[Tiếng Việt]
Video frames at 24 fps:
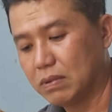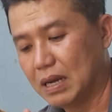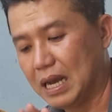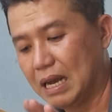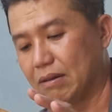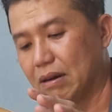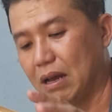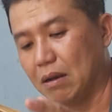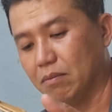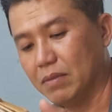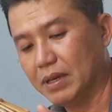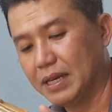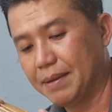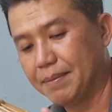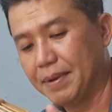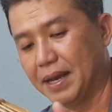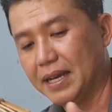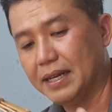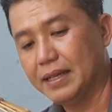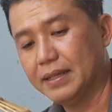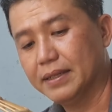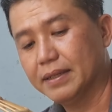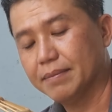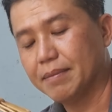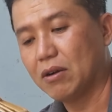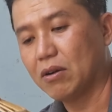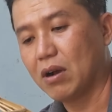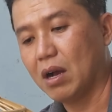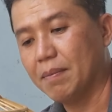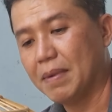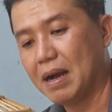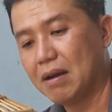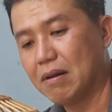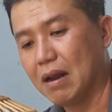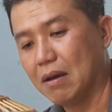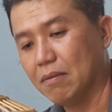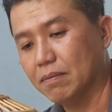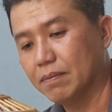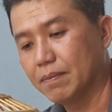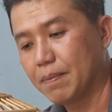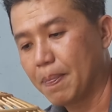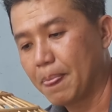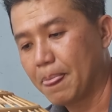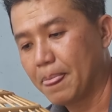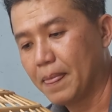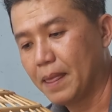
áo lồng anh em ha bao gồm áo lồng